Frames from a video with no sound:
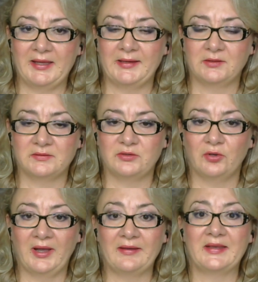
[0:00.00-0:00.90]
90
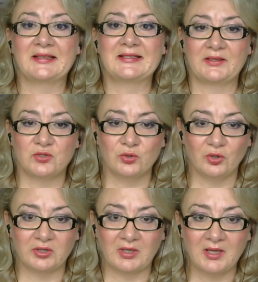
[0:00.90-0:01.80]
degrés avec
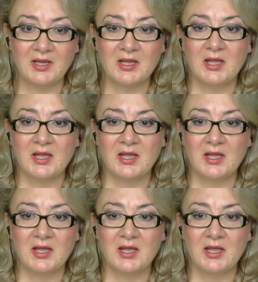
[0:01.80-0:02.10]
Saturne